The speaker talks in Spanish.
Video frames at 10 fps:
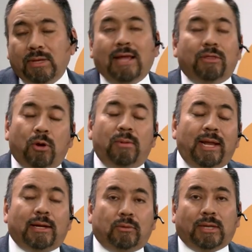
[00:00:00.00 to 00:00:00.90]
Una
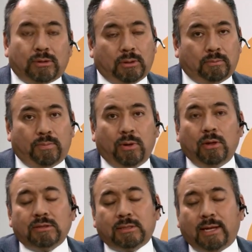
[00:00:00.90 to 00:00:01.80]
doble actuación.
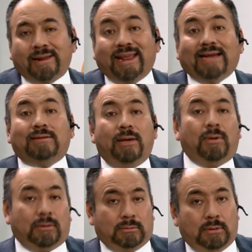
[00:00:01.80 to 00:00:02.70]
Puedo ser
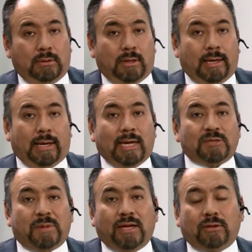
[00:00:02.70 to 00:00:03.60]
reactivo,
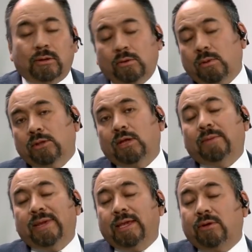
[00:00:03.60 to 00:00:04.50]
¿En qué aspecto?
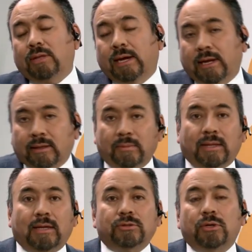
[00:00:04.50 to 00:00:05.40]
Cuando ya me llega una
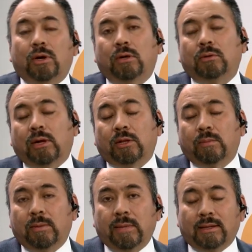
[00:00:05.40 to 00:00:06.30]
carta de invitación,
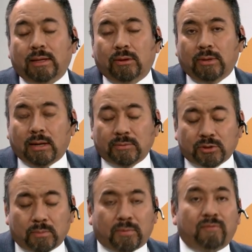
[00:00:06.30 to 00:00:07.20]
cuando me invitan a una
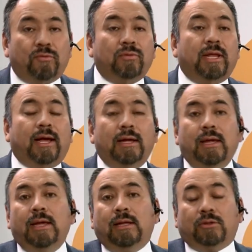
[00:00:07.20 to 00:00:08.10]
revisión
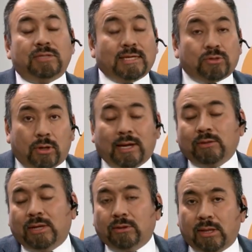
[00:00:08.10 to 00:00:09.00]
profunda. Entonces ya
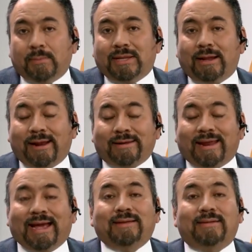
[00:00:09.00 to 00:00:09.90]
estoy actuando de
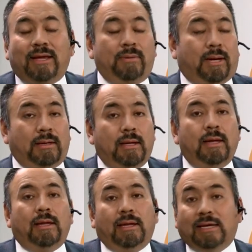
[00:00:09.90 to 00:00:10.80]
manera
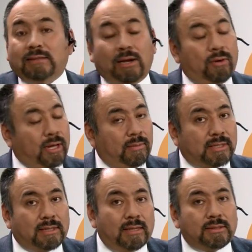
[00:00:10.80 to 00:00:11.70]
reactiva y es a lo
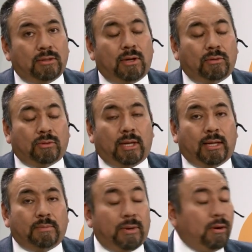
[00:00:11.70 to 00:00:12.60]
que me está diciendo la
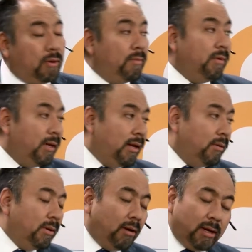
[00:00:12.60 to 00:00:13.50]
autoridad. Pero como
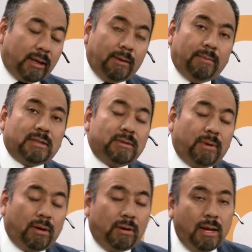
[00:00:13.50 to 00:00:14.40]
bien ha comentado aquí mi
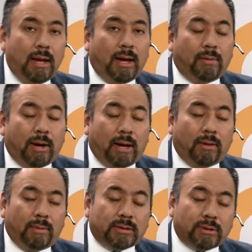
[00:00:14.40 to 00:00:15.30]
estimado
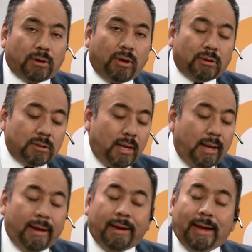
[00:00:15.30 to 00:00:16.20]
abogado, maestro
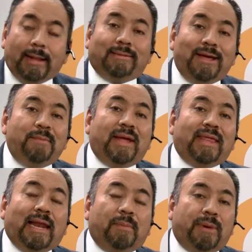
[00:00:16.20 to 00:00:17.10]
Ríos, el
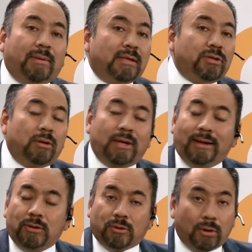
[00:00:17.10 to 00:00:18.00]
tema de la
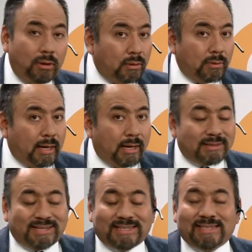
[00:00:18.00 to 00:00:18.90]
prevención en todos los
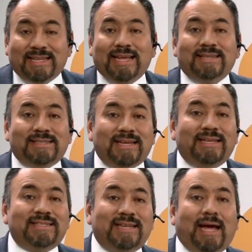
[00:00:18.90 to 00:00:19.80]
lugares es
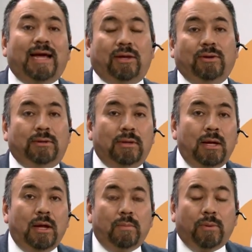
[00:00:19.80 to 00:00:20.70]

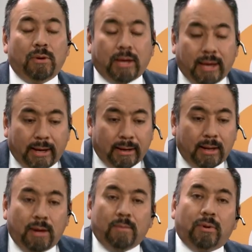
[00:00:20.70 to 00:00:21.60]
necesario. ¿Por
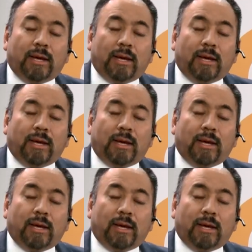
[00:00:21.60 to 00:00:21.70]
qué?